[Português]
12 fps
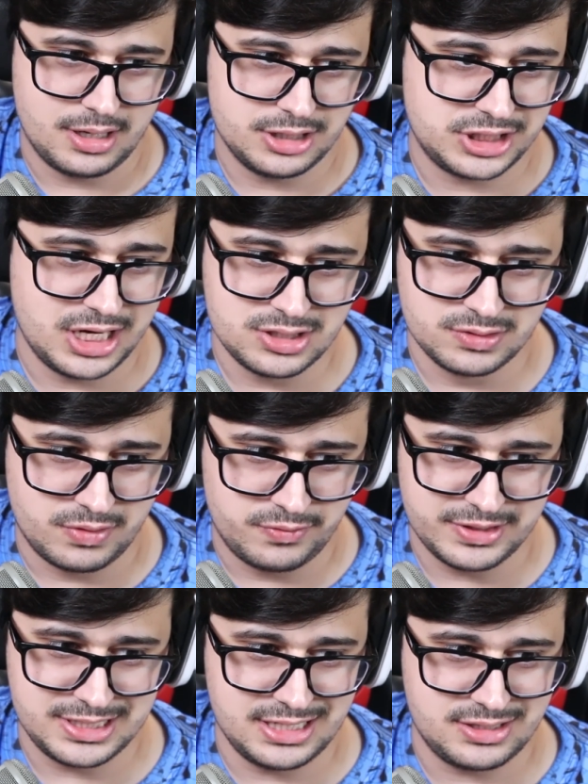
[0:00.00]
Acho que eles não
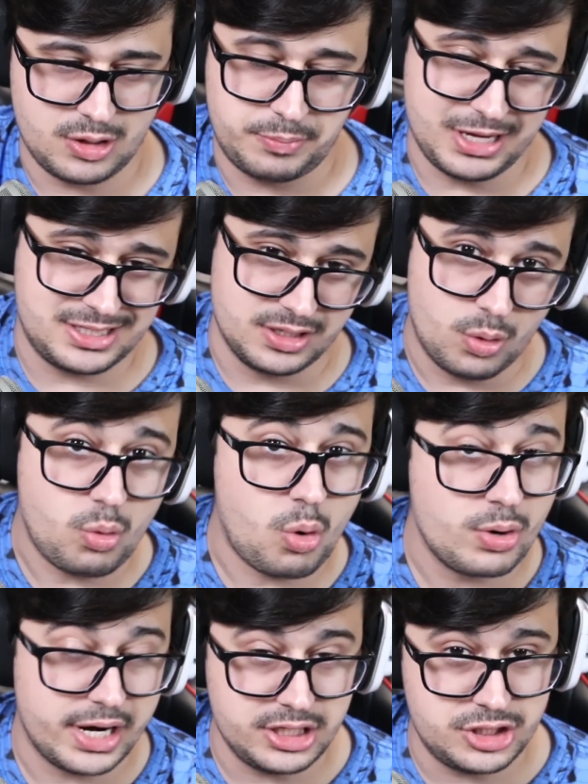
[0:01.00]
vão fazer isso agora. Porque assim, não
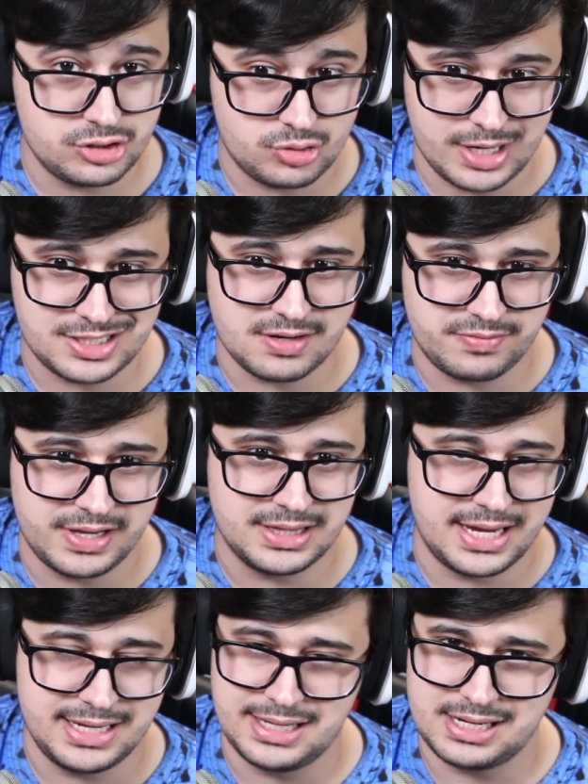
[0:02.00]
concretizou essa
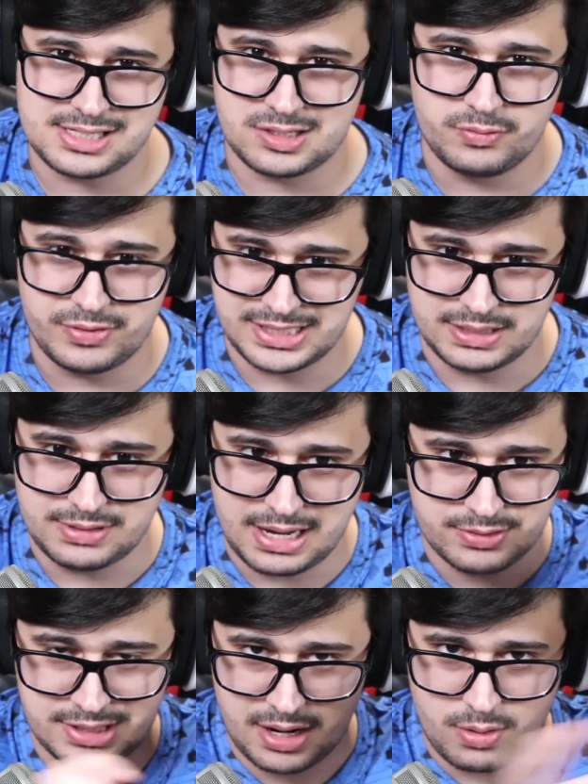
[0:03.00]
venda ainda. Eles estão fazendo
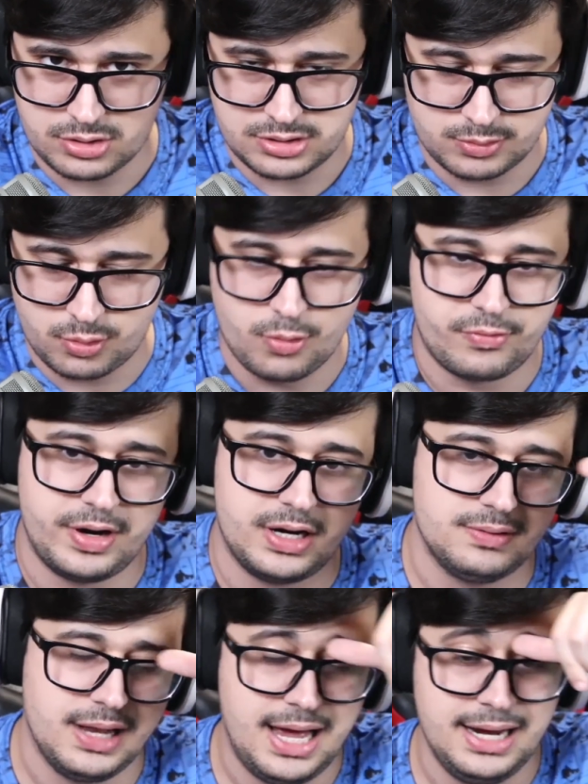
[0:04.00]
lá os negócios do
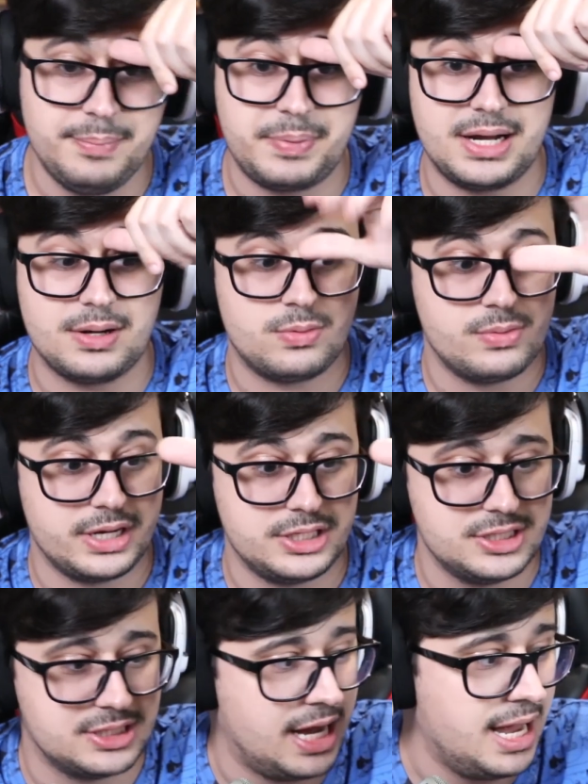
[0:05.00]
governo lá, né? Pra
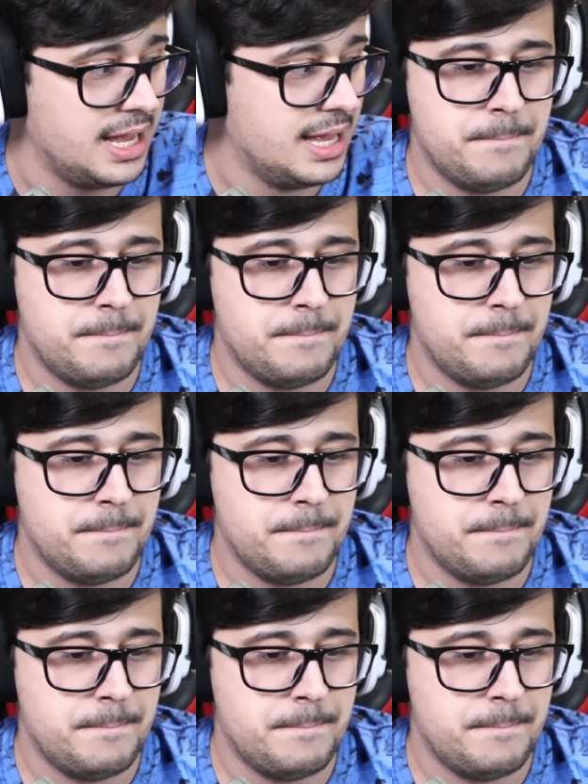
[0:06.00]
concretizar.